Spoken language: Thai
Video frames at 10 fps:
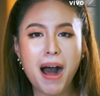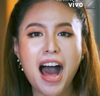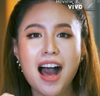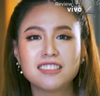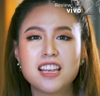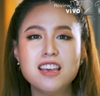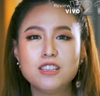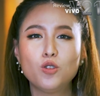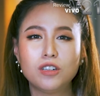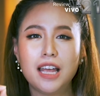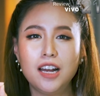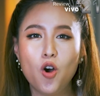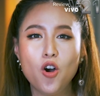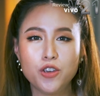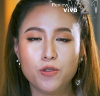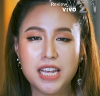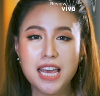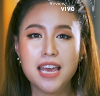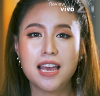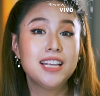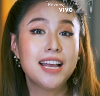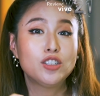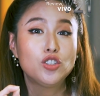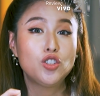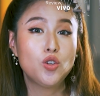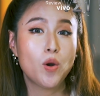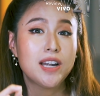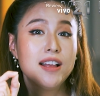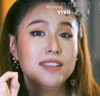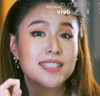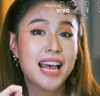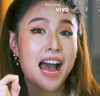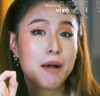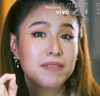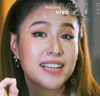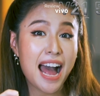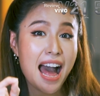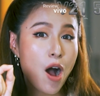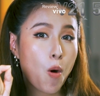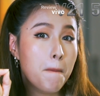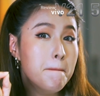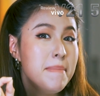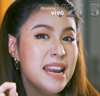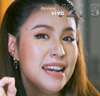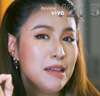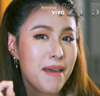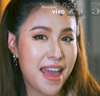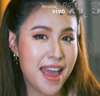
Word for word: บางที่สุดในโลกอยู่ที่ 7.39 มิลลิเม